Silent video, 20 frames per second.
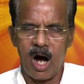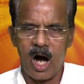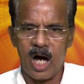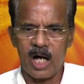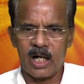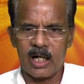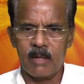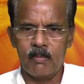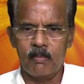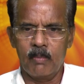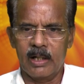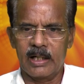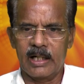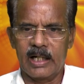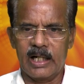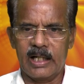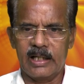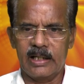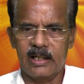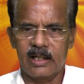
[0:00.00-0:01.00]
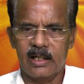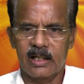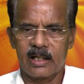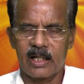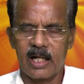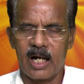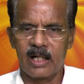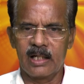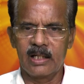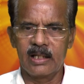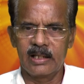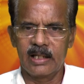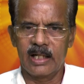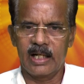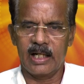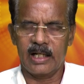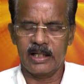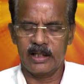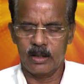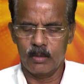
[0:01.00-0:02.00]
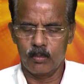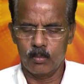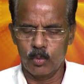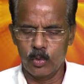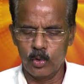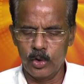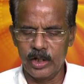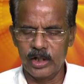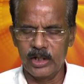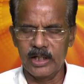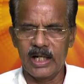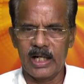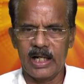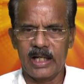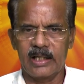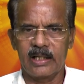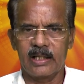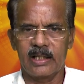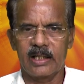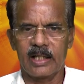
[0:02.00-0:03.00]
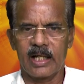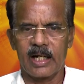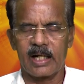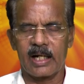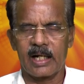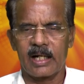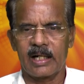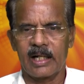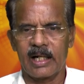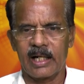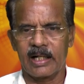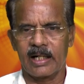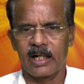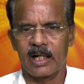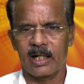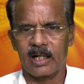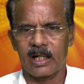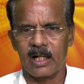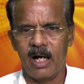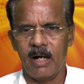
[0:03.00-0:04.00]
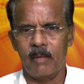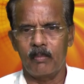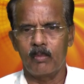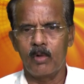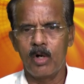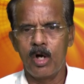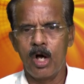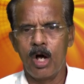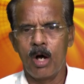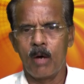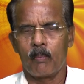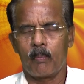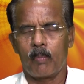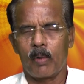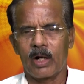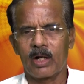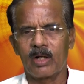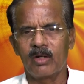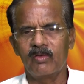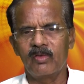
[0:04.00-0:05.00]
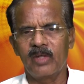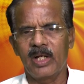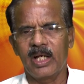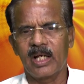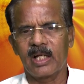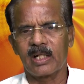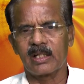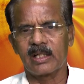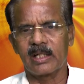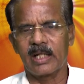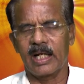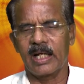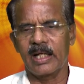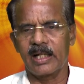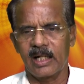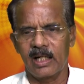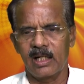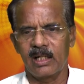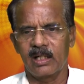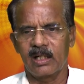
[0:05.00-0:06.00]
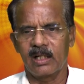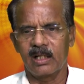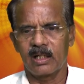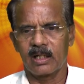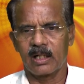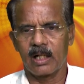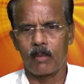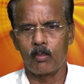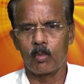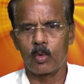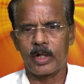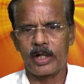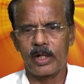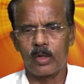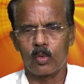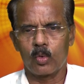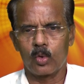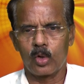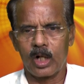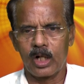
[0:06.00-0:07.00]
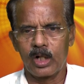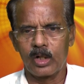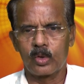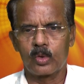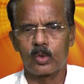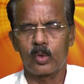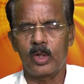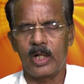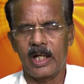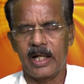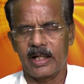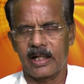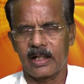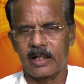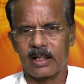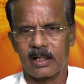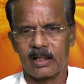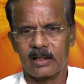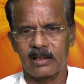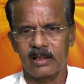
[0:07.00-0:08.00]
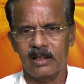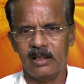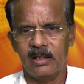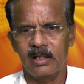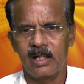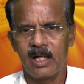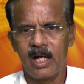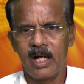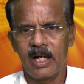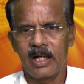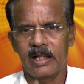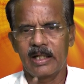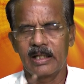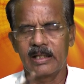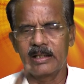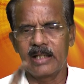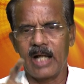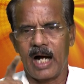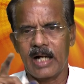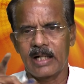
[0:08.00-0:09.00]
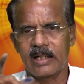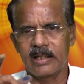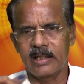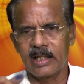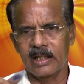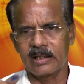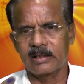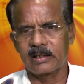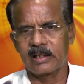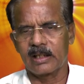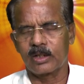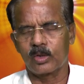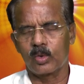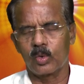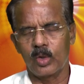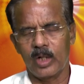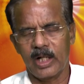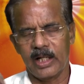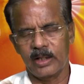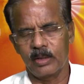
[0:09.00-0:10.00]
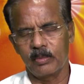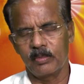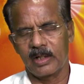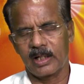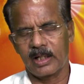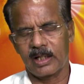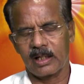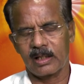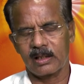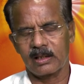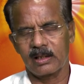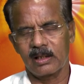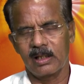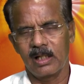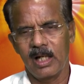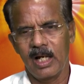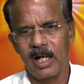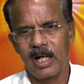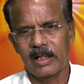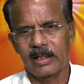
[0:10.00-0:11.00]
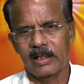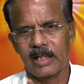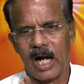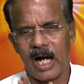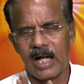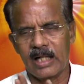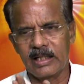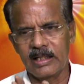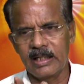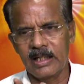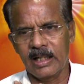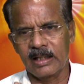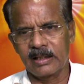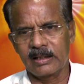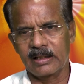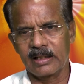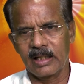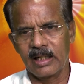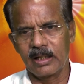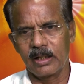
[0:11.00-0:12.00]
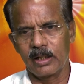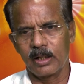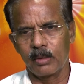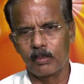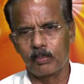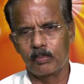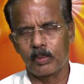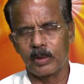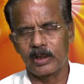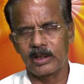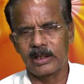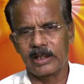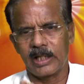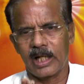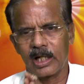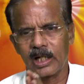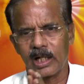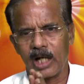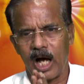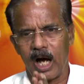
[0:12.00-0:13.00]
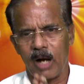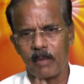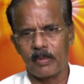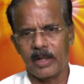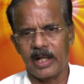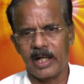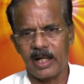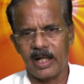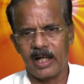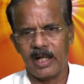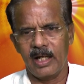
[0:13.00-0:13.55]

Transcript: ஆரம்ப நிலை நடுநிலை முடிநிலை என்ற நிலைகளெல்லாம் பல்வேறு நிலைகள் நம்முடைய உடலுக்குள்ளே இருக்கிறது இந்த அண்டத்திற்குள்ளேயும் இருக்கிறது இந்த அண்டத்தில் இருப்பது எல்லாமே